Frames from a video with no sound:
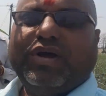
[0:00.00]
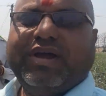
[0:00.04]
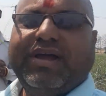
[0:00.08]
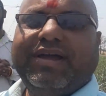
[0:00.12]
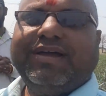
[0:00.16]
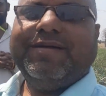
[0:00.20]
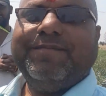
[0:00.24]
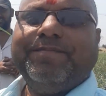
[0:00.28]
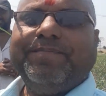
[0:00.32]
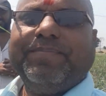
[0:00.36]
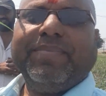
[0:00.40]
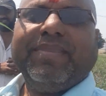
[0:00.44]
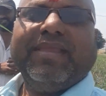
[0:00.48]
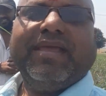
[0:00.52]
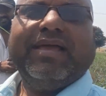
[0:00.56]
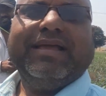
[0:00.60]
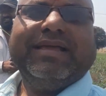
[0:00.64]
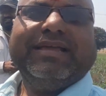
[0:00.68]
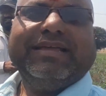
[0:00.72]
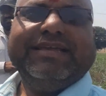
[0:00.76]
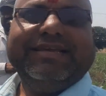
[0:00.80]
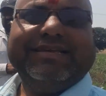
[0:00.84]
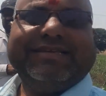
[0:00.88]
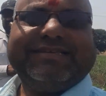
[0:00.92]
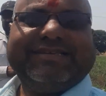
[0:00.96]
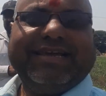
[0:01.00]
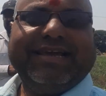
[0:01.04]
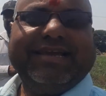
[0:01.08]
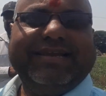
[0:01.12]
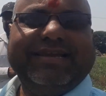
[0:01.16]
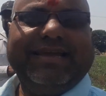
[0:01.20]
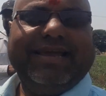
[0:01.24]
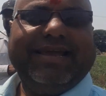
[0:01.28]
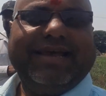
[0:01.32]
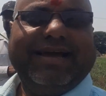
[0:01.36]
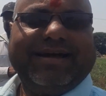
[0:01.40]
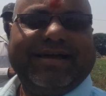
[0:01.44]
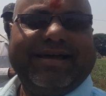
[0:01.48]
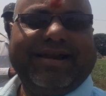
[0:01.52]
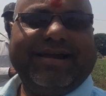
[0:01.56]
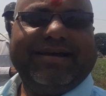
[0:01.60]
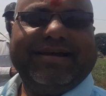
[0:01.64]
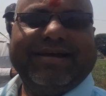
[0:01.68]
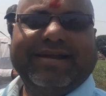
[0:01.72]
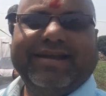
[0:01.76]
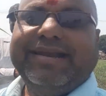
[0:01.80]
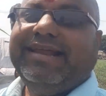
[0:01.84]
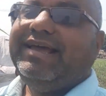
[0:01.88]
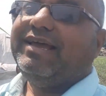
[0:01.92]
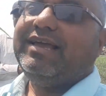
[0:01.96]
है इसके लिए अगर ये
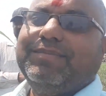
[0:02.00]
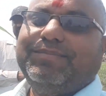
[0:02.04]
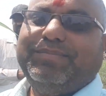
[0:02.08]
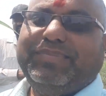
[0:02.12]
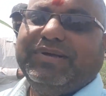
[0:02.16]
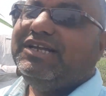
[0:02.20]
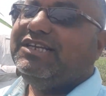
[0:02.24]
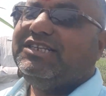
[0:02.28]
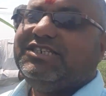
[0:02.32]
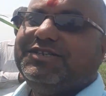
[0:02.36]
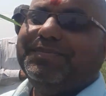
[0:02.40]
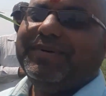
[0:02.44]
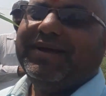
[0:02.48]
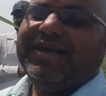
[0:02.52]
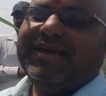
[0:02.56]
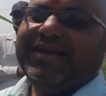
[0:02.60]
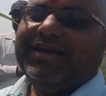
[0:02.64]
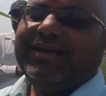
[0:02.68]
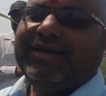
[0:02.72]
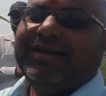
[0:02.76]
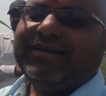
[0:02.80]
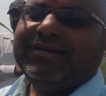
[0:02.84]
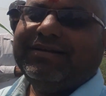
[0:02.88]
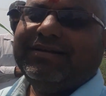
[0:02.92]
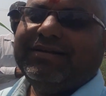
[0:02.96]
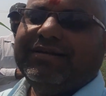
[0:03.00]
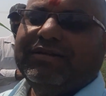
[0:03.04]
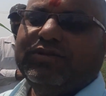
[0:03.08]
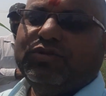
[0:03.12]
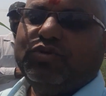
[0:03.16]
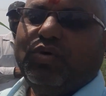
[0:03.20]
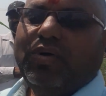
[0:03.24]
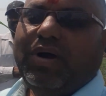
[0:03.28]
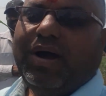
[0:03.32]
गन्ने के बीच में है तो